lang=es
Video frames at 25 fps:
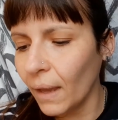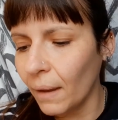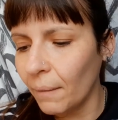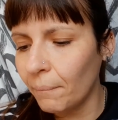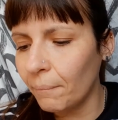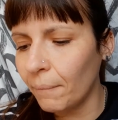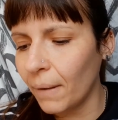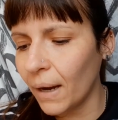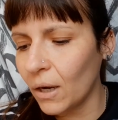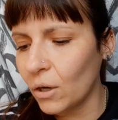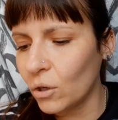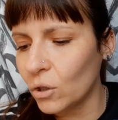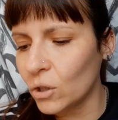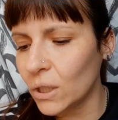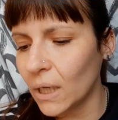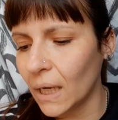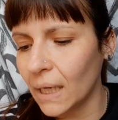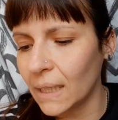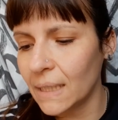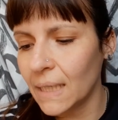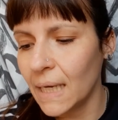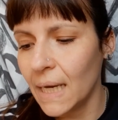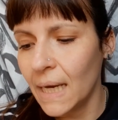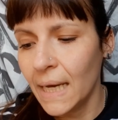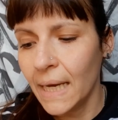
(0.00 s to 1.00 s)
Más
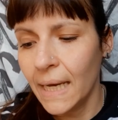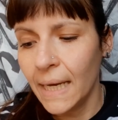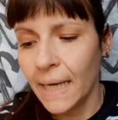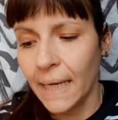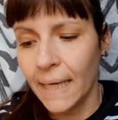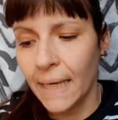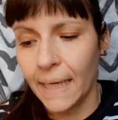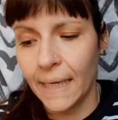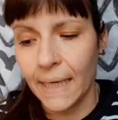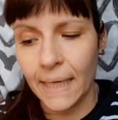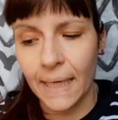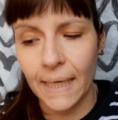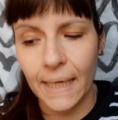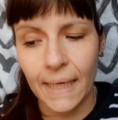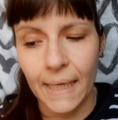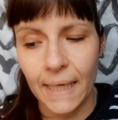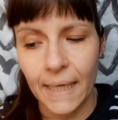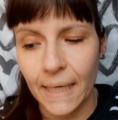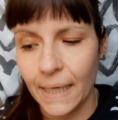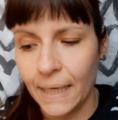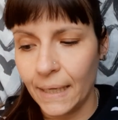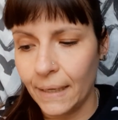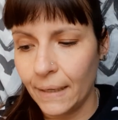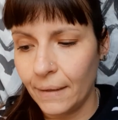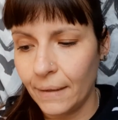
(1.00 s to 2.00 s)
cosas.
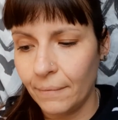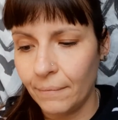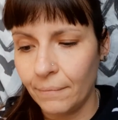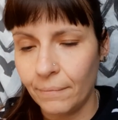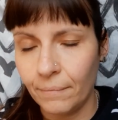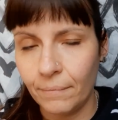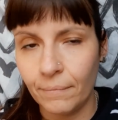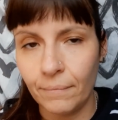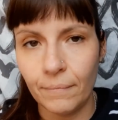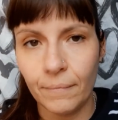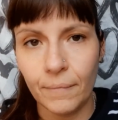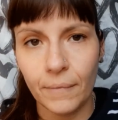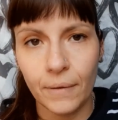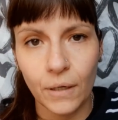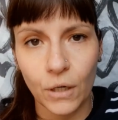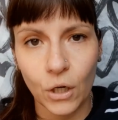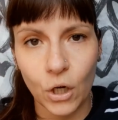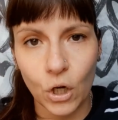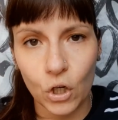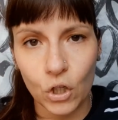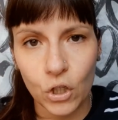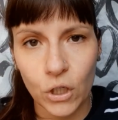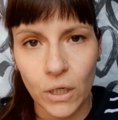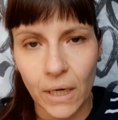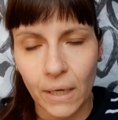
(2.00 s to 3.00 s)
Eh,
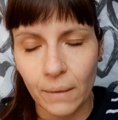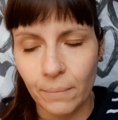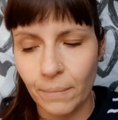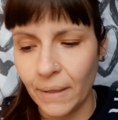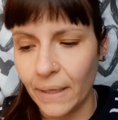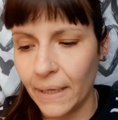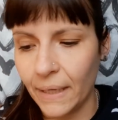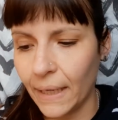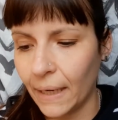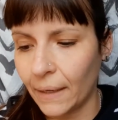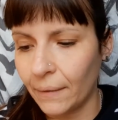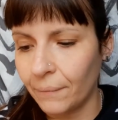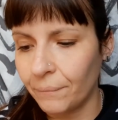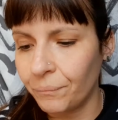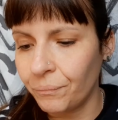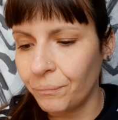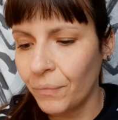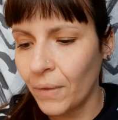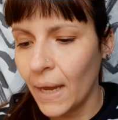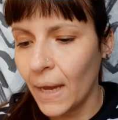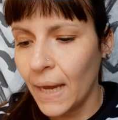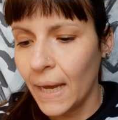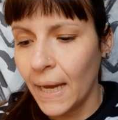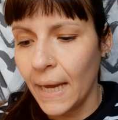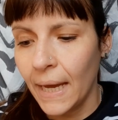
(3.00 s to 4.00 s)
Rosana y Miriam.
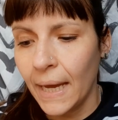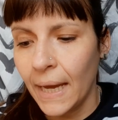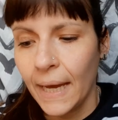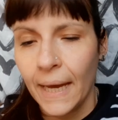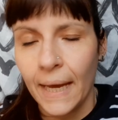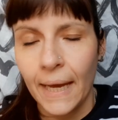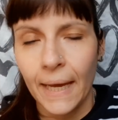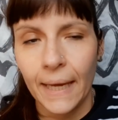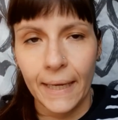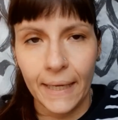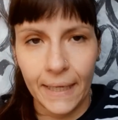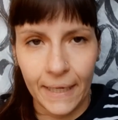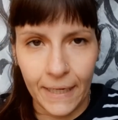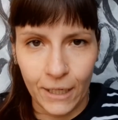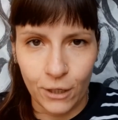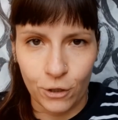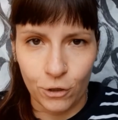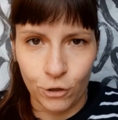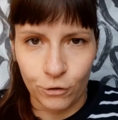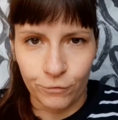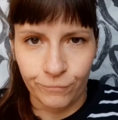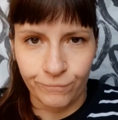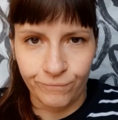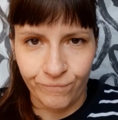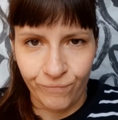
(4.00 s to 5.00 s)
Y
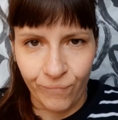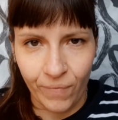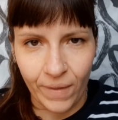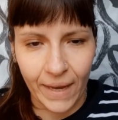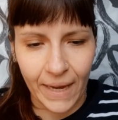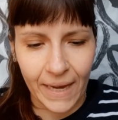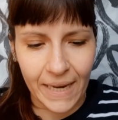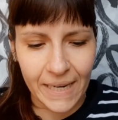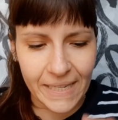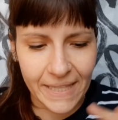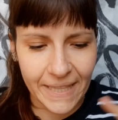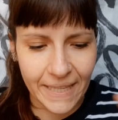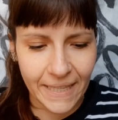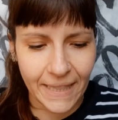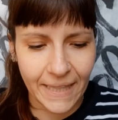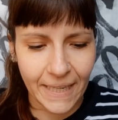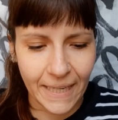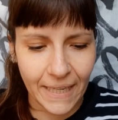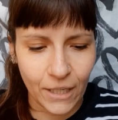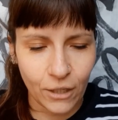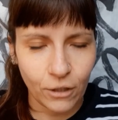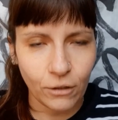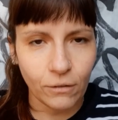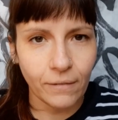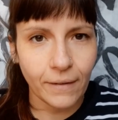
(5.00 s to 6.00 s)
Nico, este
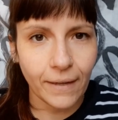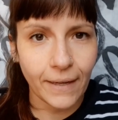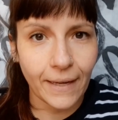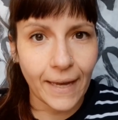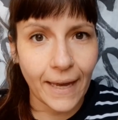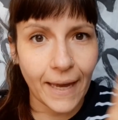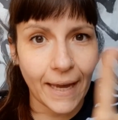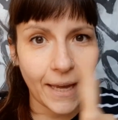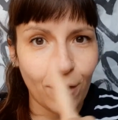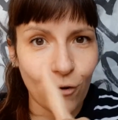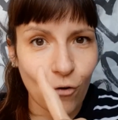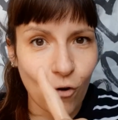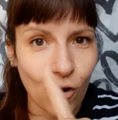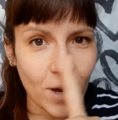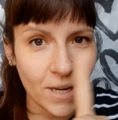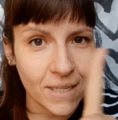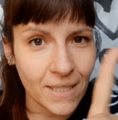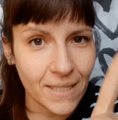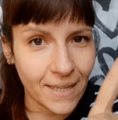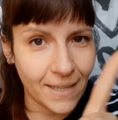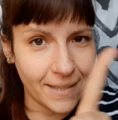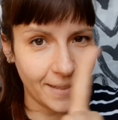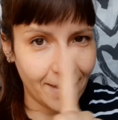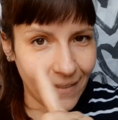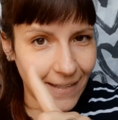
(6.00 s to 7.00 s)
trío, que no
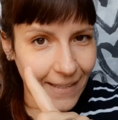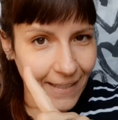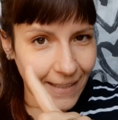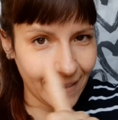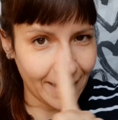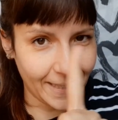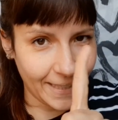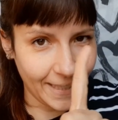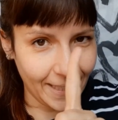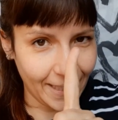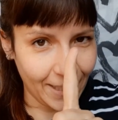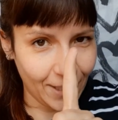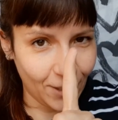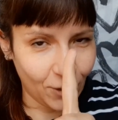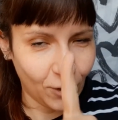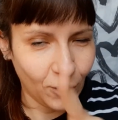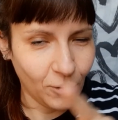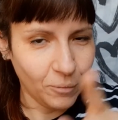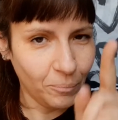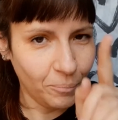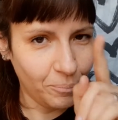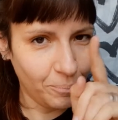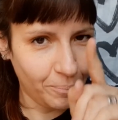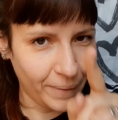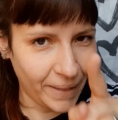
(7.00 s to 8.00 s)
es el del
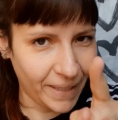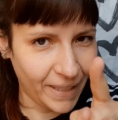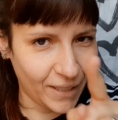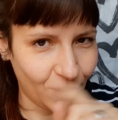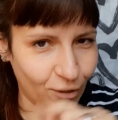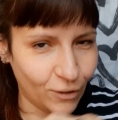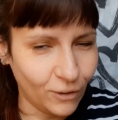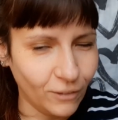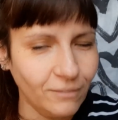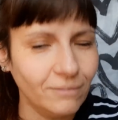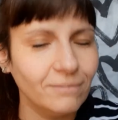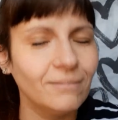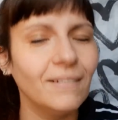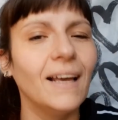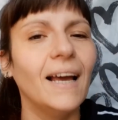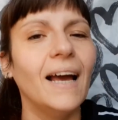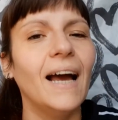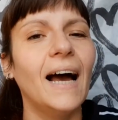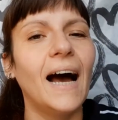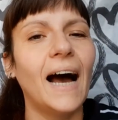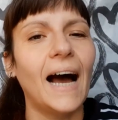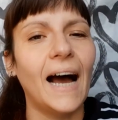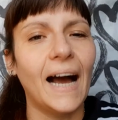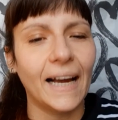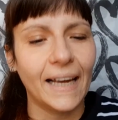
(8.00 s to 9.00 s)
trío, pero
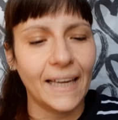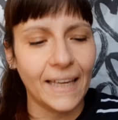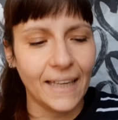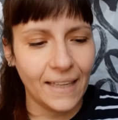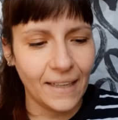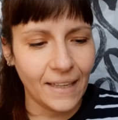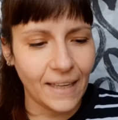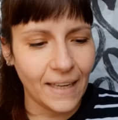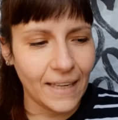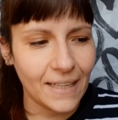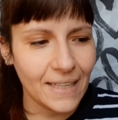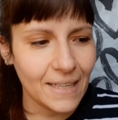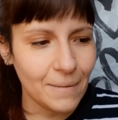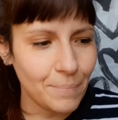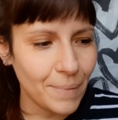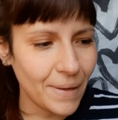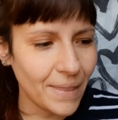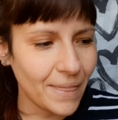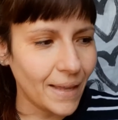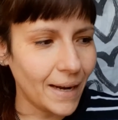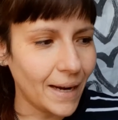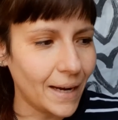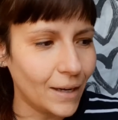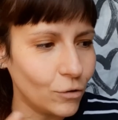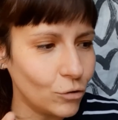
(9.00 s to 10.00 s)
Aquí
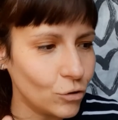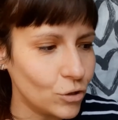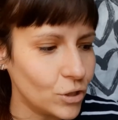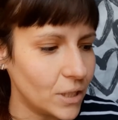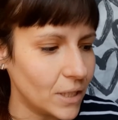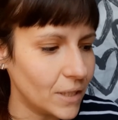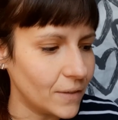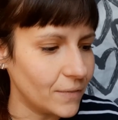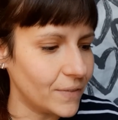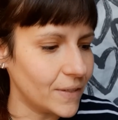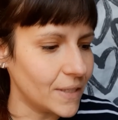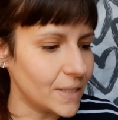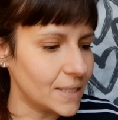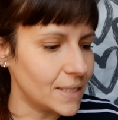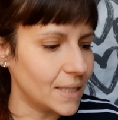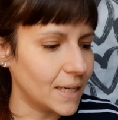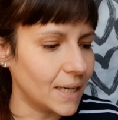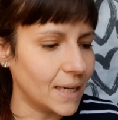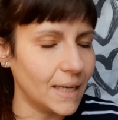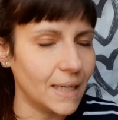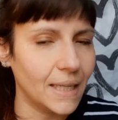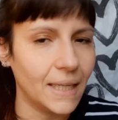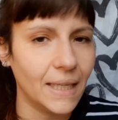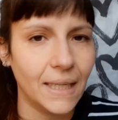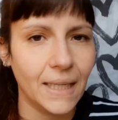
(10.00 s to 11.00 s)
empieza la noche de
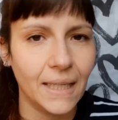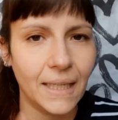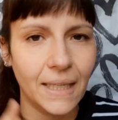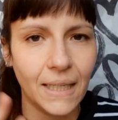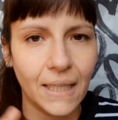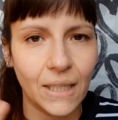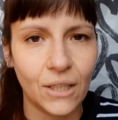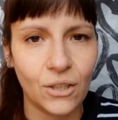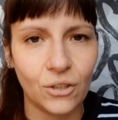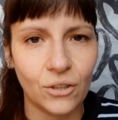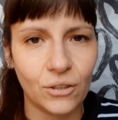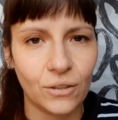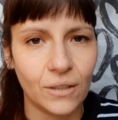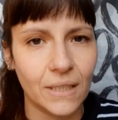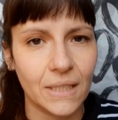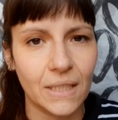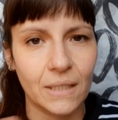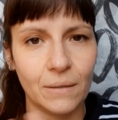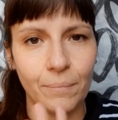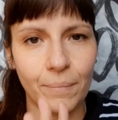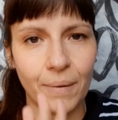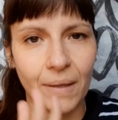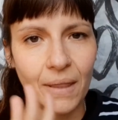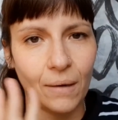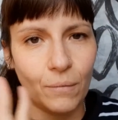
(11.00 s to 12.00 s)
fiesta y Nico que se
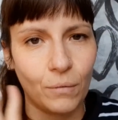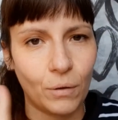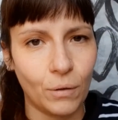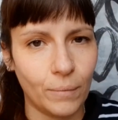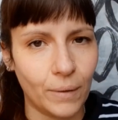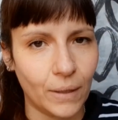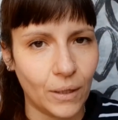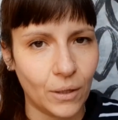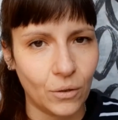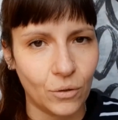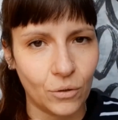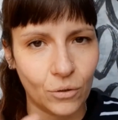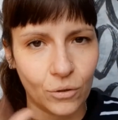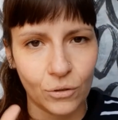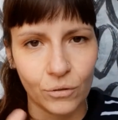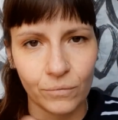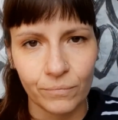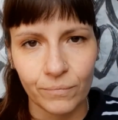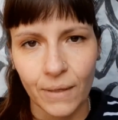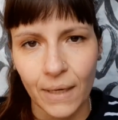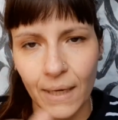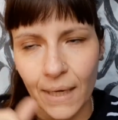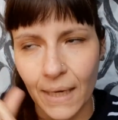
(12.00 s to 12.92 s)
empieza a volver loco.